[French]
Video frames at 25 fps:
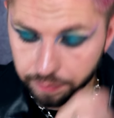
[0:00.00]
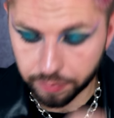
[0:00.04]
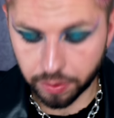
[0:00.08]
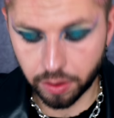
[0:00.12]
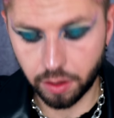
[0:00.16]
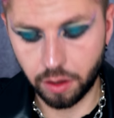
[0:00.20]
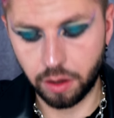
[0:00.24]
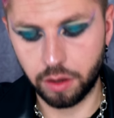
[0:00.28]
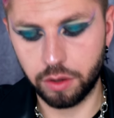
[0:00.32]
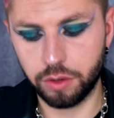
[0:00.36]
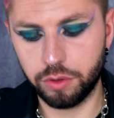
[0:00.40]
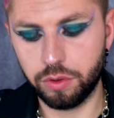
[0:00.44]

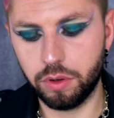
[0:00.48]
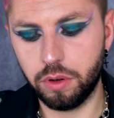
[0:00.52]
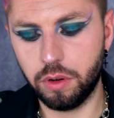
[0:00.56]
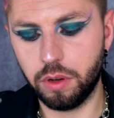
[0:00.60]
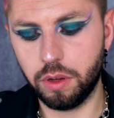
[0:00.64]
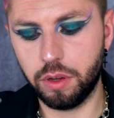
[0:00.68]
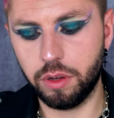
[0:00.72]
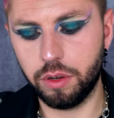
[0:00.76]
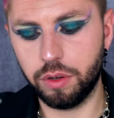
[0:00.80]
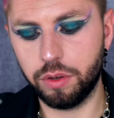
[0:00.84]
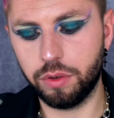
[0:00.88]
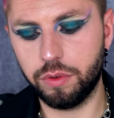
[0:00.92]
Non, je,
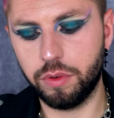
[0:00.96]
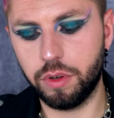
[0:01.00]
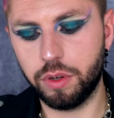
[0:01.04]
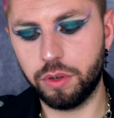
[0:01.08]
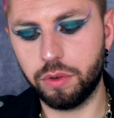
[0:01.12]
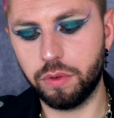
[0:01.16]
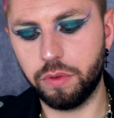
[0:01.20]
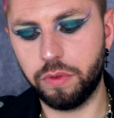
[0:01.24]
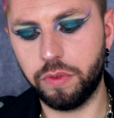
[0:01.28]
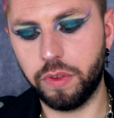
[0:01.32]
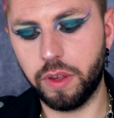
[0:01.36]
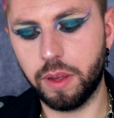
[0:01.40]
vais
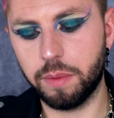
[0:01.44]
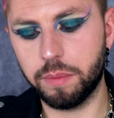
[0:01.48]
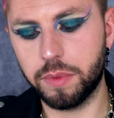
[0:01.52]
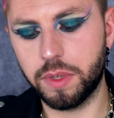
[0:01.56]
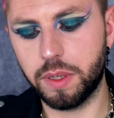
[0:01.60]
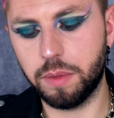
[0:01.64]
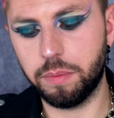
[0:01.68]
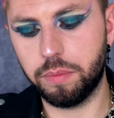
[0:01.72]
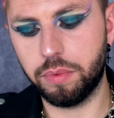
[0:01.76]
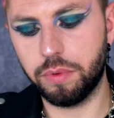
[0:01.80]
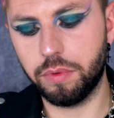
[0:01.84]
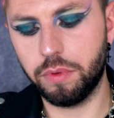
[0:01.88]
chauffer un
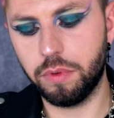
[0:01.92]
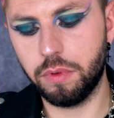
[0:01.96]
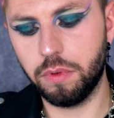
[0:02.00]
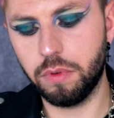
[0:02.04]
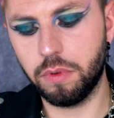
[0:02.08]
petit peu.